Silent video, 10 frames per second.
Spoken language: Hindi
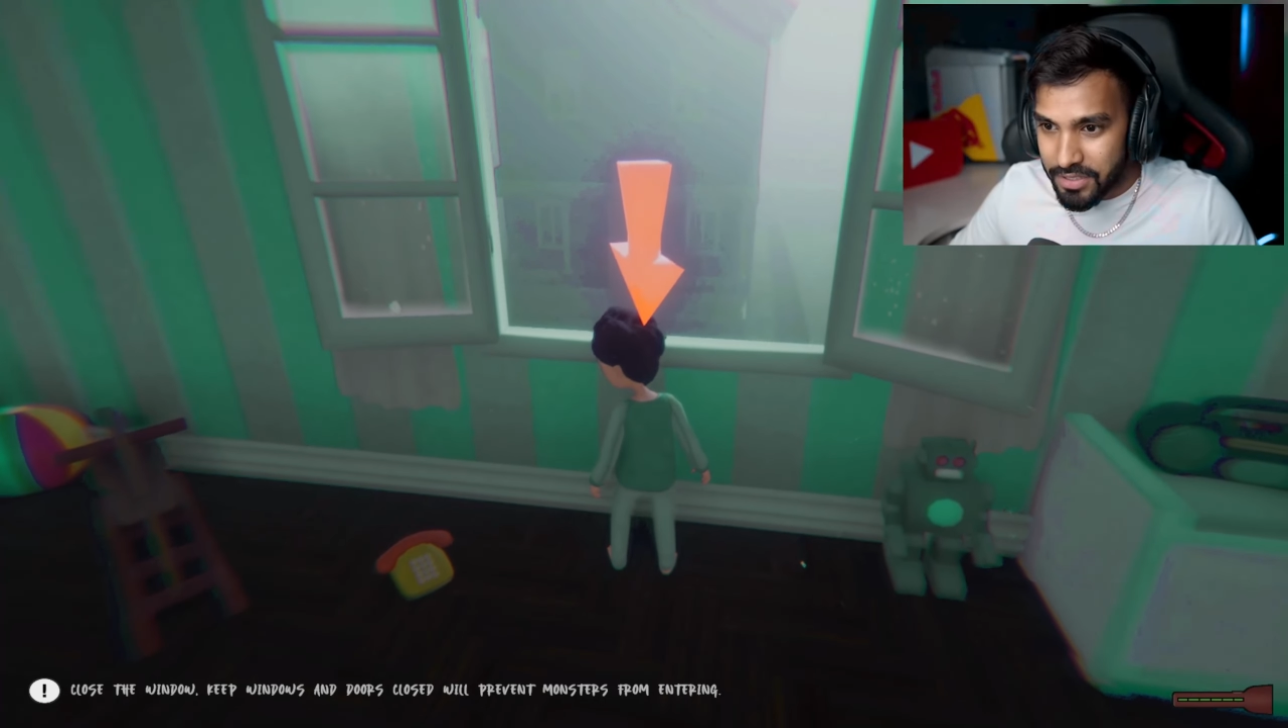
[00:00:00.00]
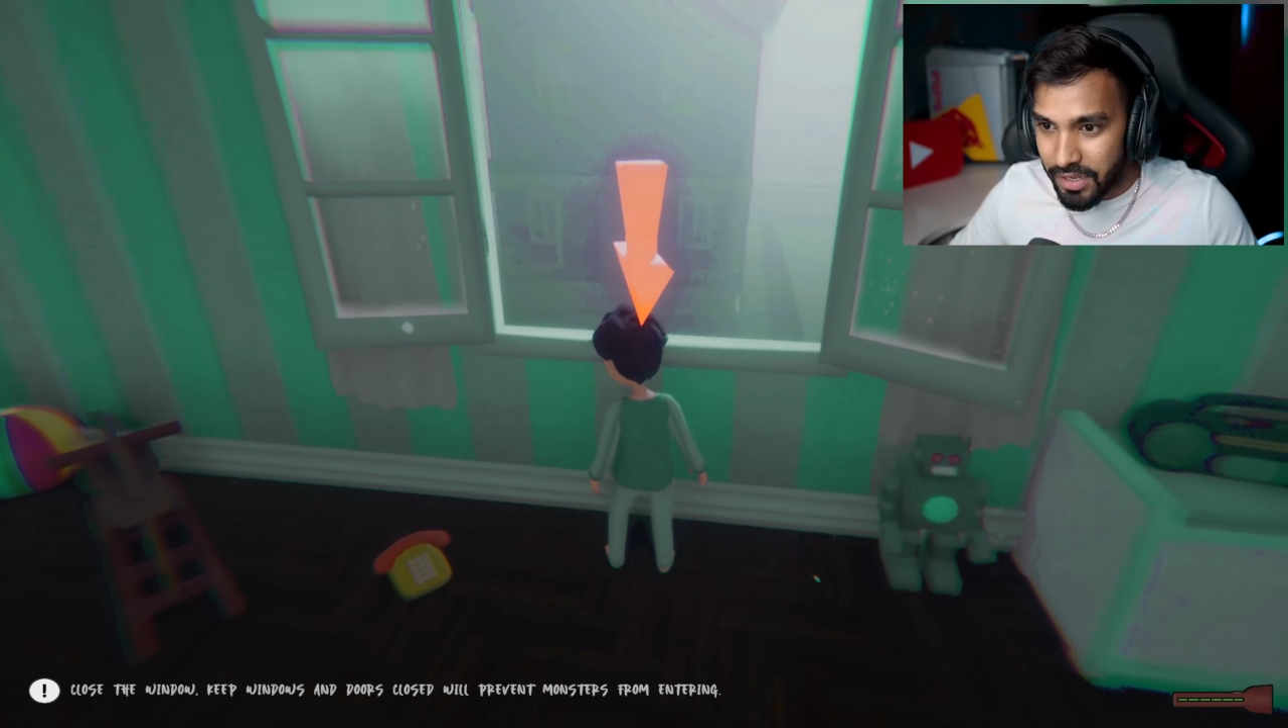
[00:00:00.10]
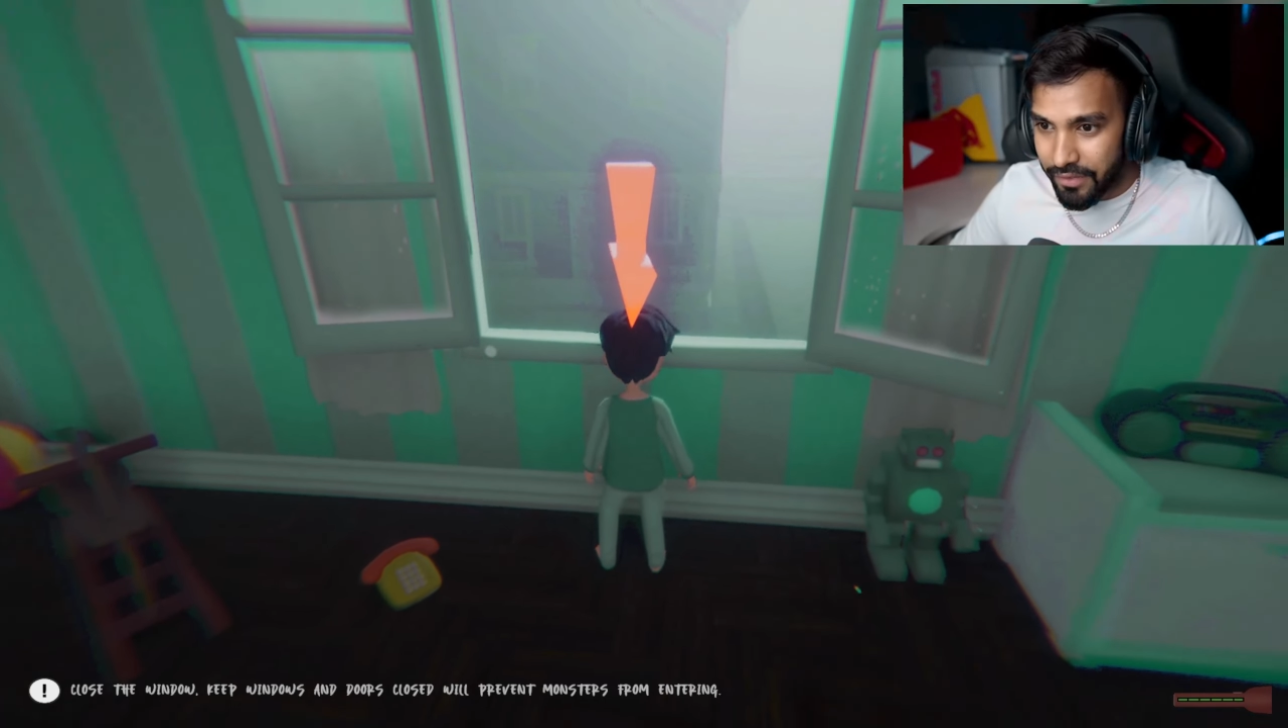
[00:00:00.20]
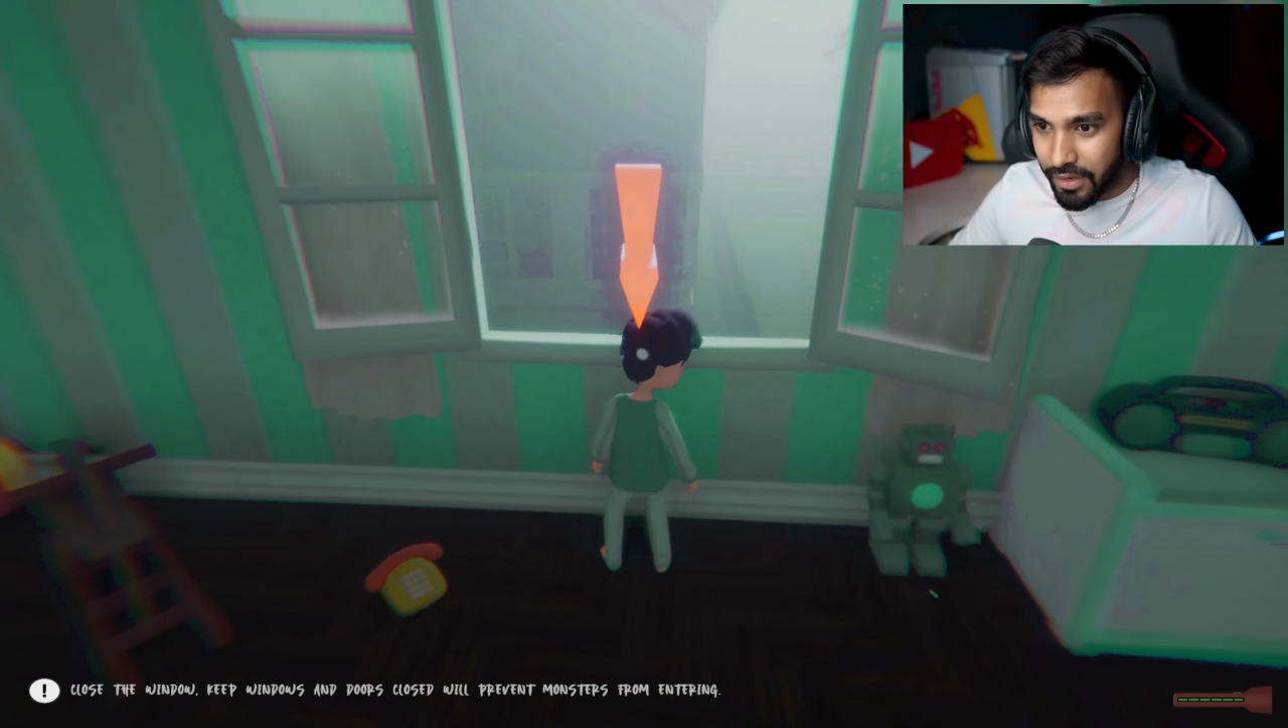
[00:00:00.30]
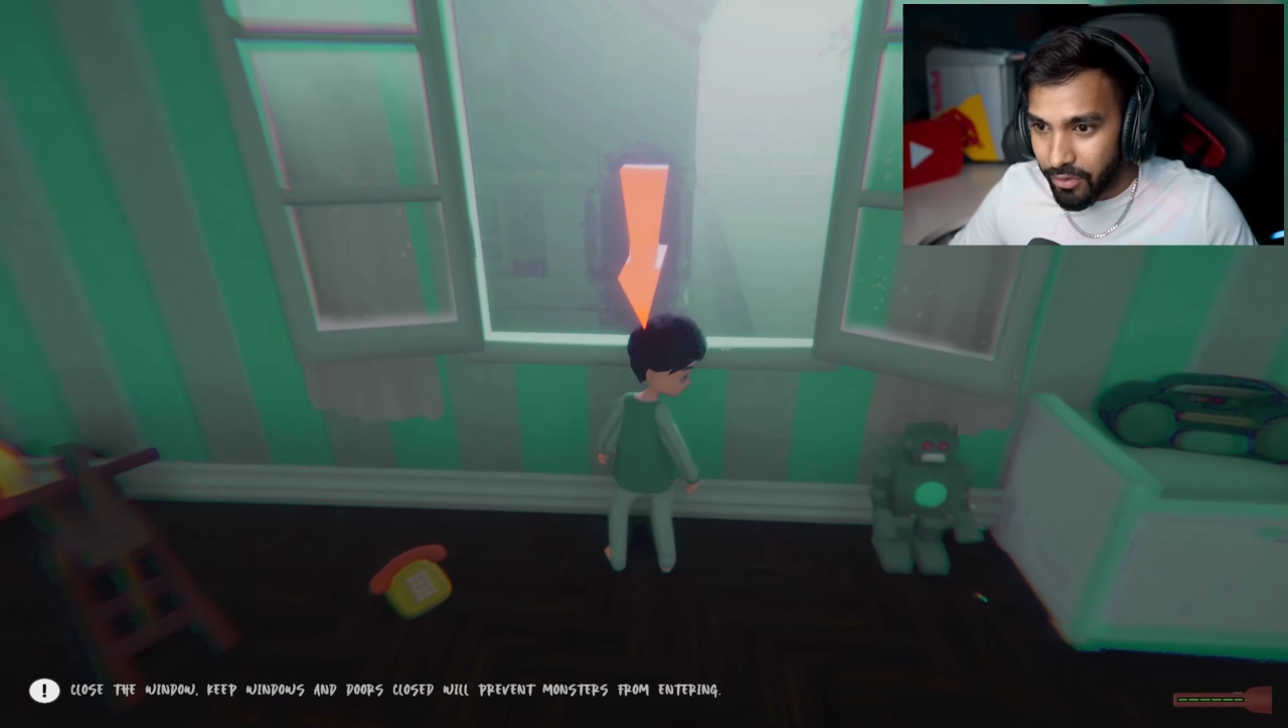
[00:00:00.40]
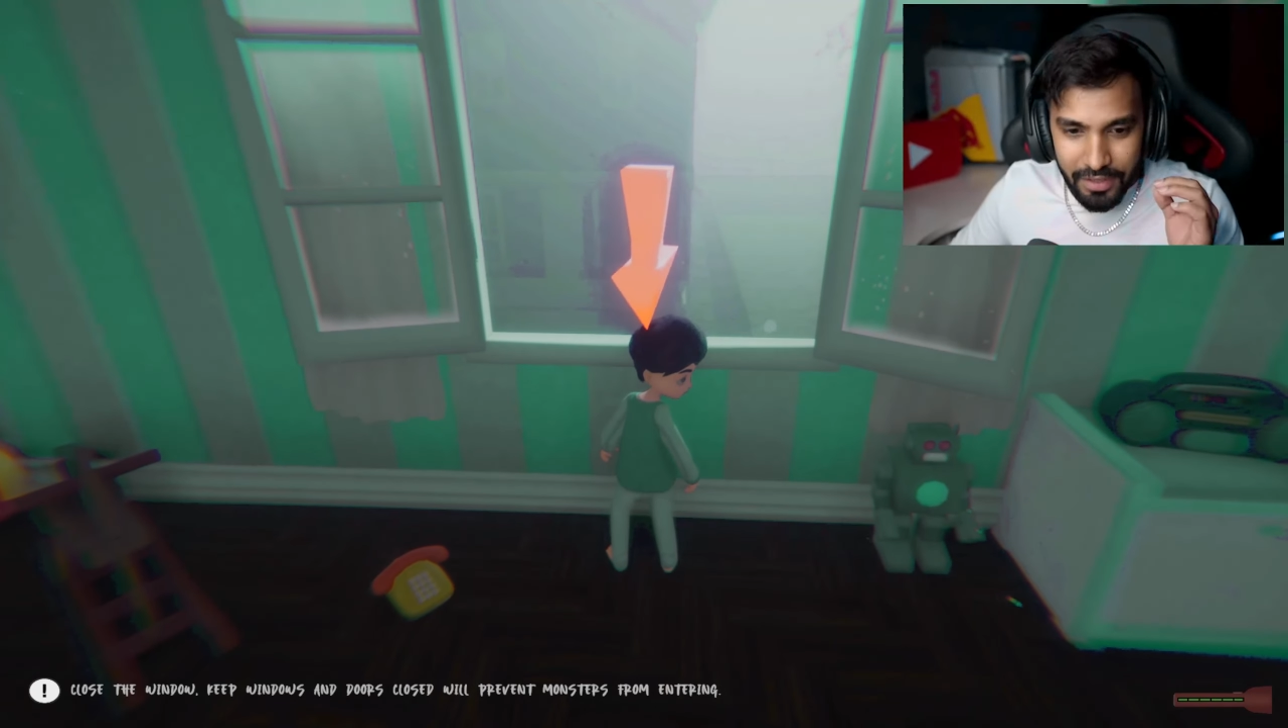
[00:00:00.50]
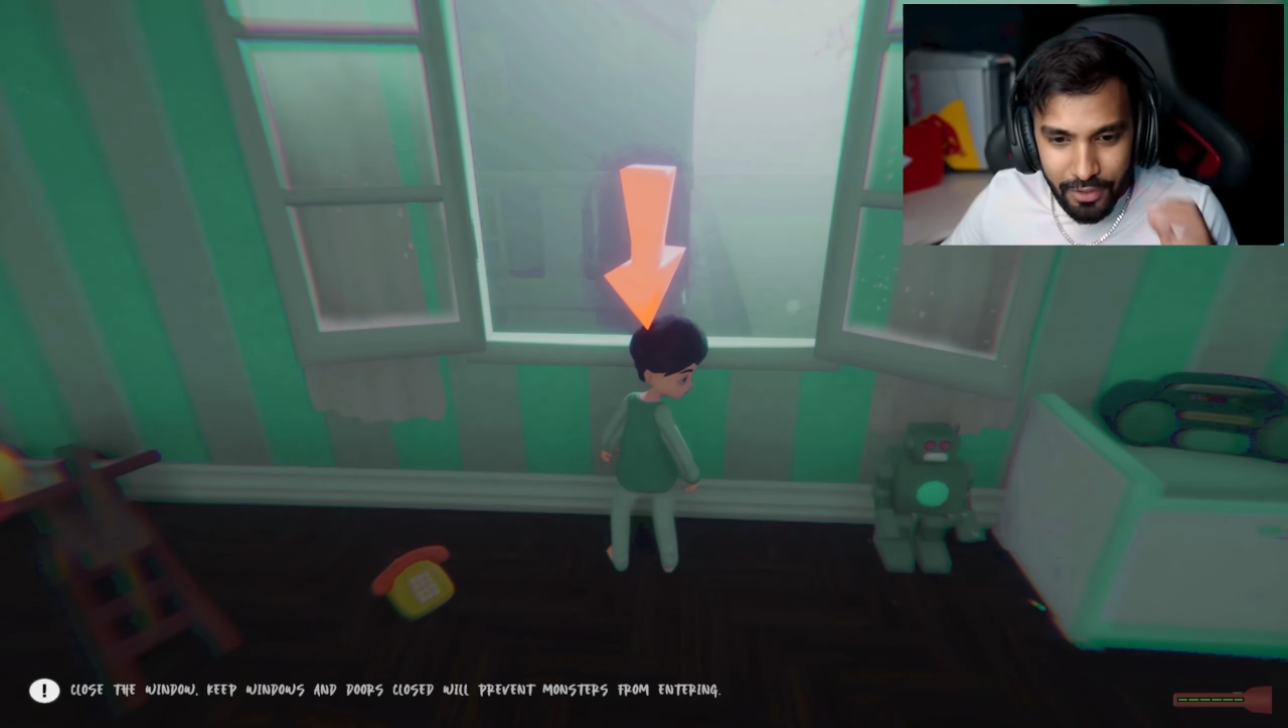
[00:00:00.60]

जाने वाला हूँ